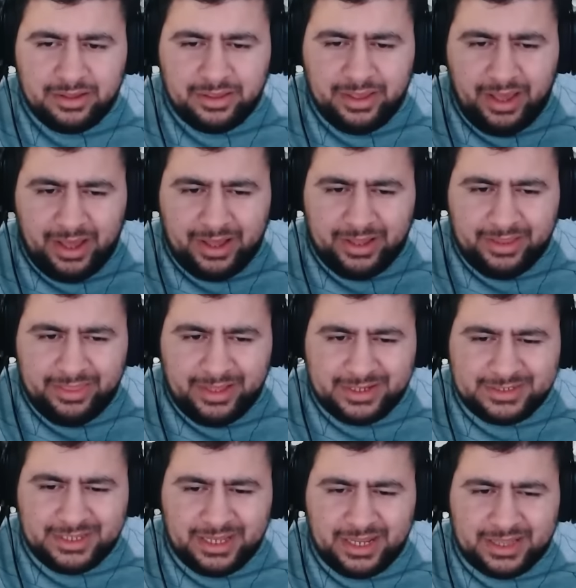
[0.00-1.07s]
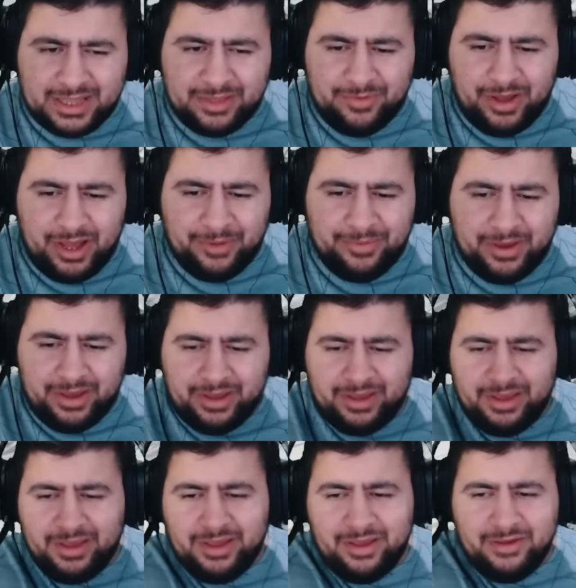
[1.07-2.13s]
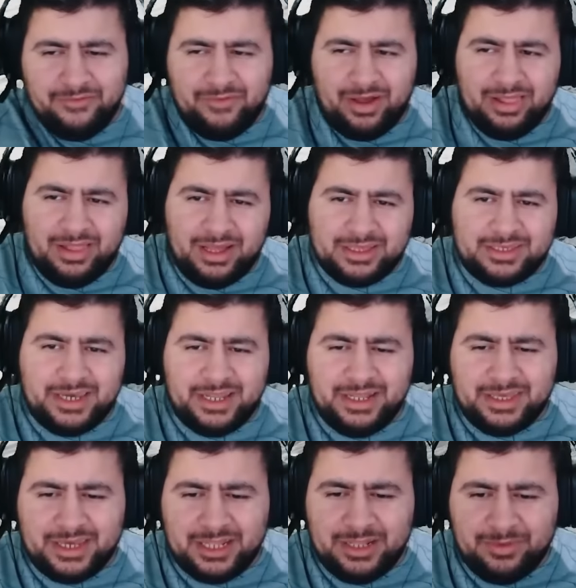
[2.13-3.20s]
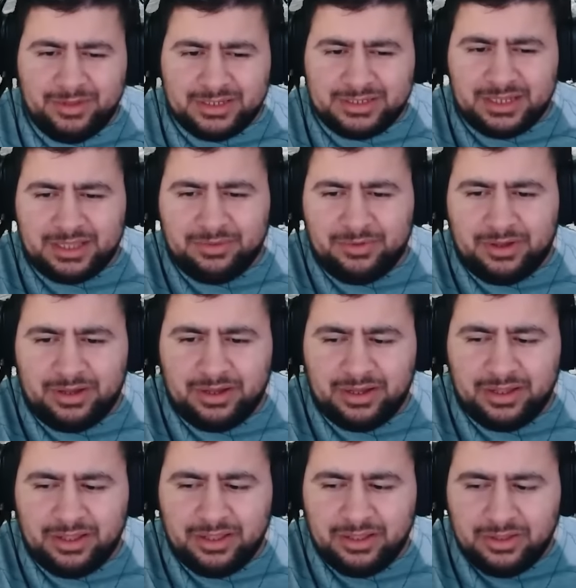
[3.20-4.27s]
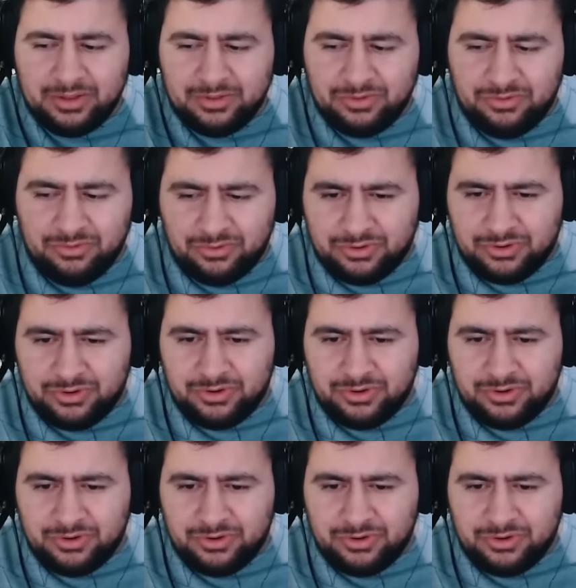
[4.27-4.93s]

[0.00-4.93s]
Ya nazar ettim abi. Vallahi kendi kendime nazar ettim. Aha dur.